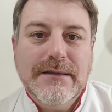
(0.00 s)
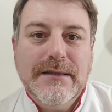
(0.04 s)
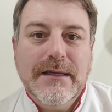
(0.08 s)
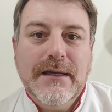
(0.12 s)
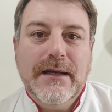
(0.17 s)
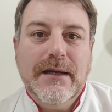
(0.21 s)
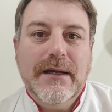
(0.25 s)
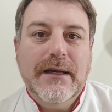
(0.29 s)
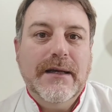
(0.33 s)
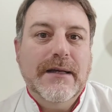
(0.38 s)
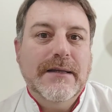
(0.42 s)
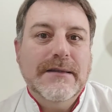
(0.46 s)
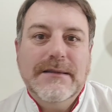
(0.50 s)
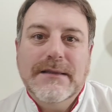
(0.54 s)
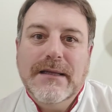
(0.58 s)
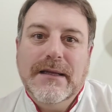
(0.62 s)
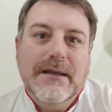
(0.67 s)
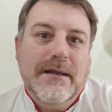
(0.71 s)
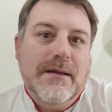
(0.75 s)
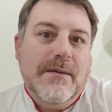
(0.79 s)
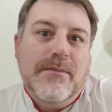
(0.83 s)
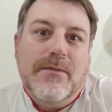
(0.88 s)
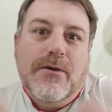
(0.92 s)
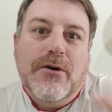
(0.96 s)

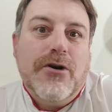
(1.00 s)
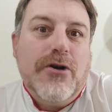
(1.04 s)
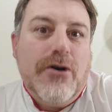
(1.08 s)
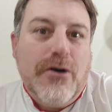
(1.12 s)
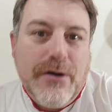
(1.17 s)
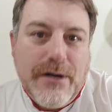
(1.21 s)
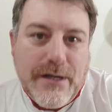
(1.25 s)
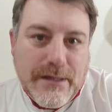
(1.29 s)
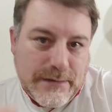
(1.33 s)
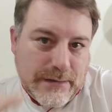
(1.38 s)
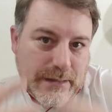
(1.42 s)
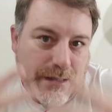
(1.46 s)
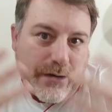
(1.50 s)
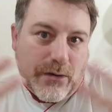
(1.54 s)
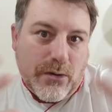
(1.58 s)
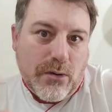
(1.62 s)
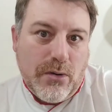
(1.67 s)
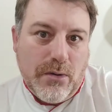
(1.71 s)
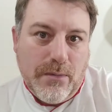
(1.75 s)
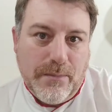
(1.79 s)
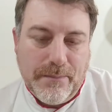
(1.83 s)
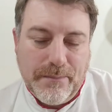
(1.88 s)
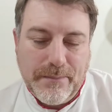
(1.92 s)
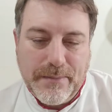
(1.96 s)
se desmorone, se
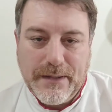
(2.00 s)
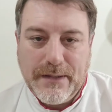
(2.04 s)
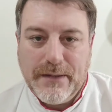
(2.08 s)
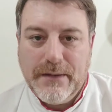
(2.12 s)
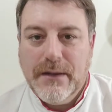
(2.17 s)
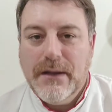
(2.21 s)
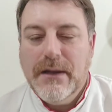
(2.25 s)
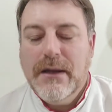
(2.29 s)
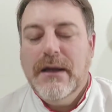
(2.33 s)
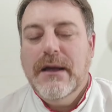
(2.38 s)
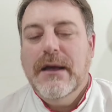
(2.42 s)
rompa.